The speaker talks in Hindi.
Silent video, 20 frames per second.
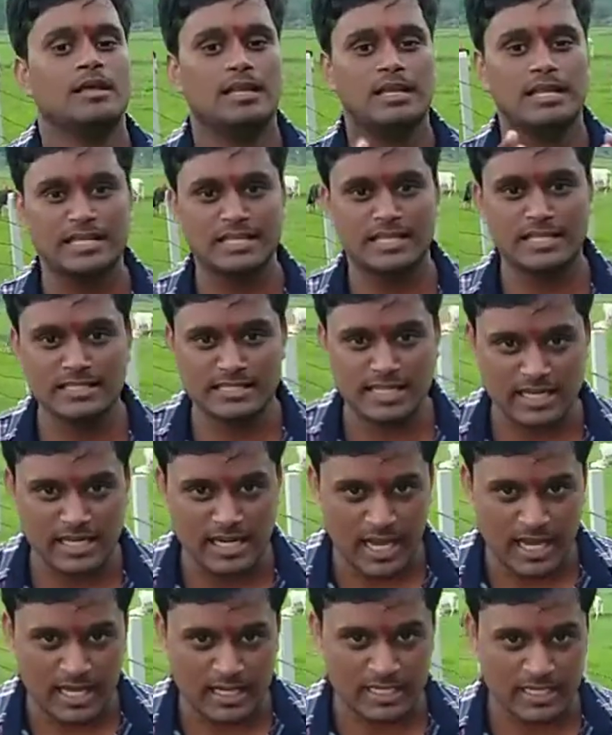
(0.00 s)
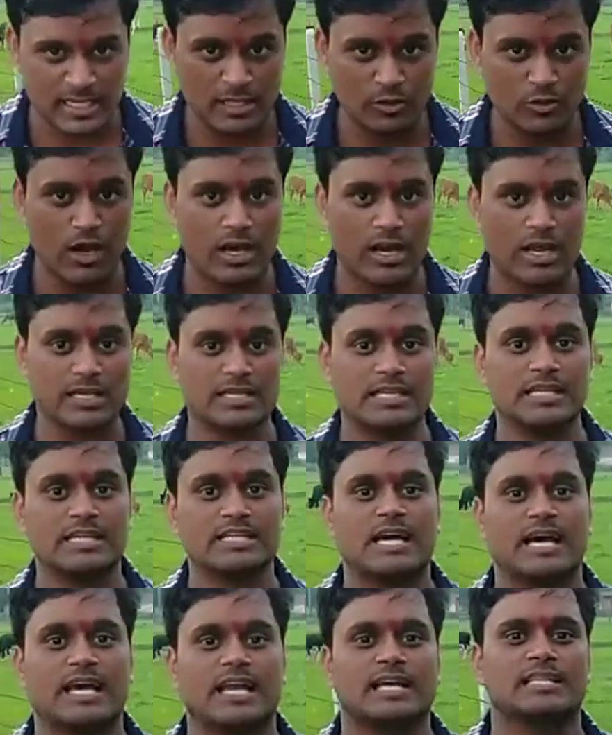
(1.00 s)
लेकिन सरकार के द्वारा किए
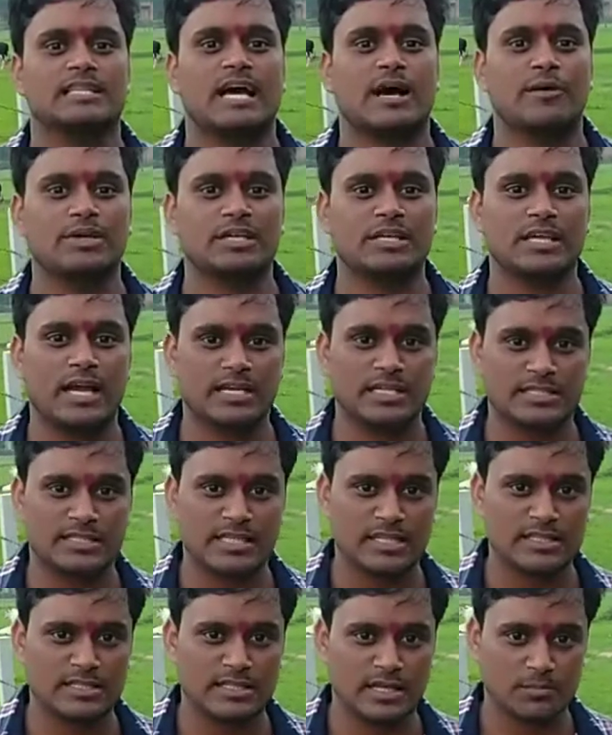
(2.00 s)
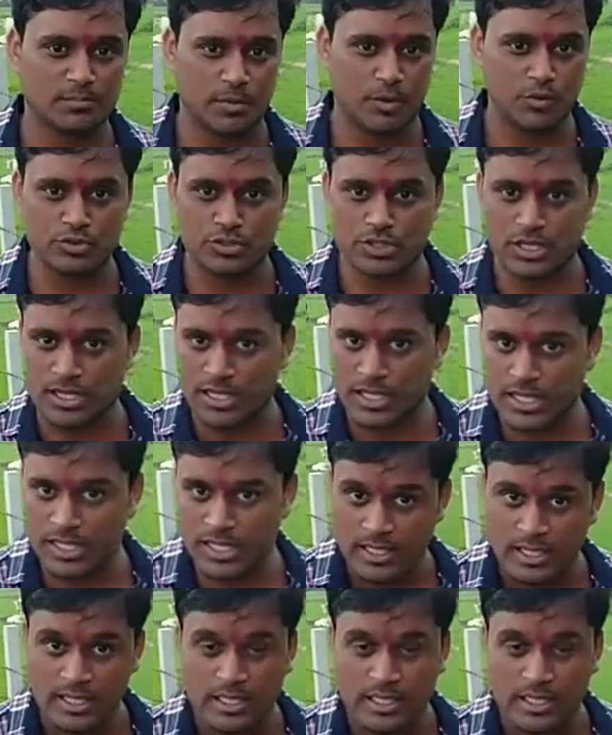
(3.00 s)
जा रहे दावे क्या किसान तक पहुँच रहे हैं